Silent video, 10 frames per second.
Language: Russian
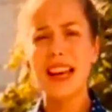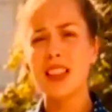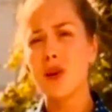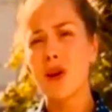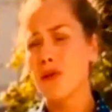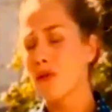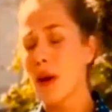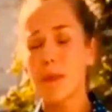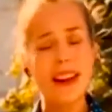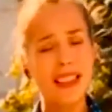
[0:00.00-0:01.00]
дня, но
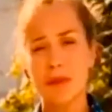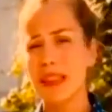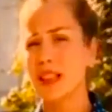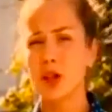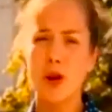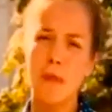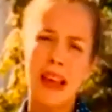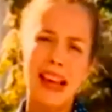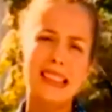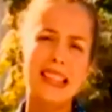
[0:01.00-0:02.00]
об этом никто
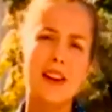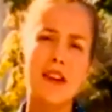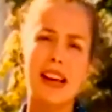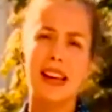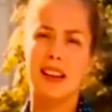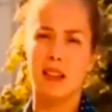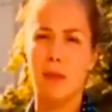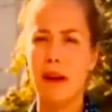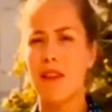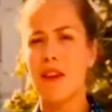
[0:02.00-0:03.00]
не
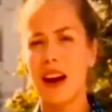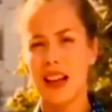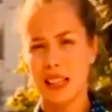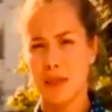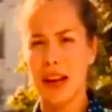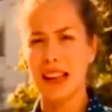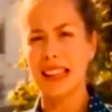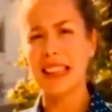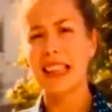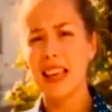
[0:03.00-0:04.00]
говорил. Права
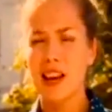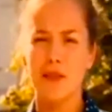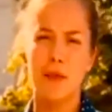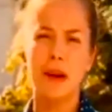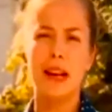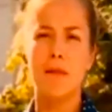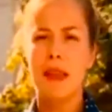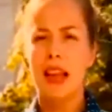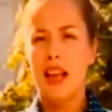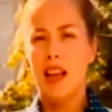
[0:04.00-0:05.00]
лесбиянок и геев были
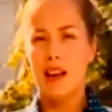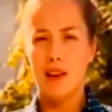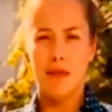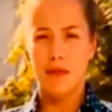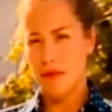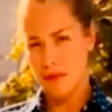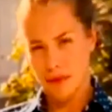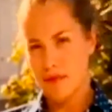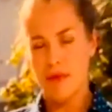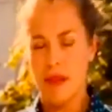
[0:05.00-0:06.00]
а,
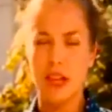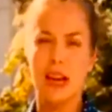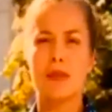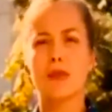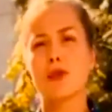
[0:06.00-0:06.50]
во всяком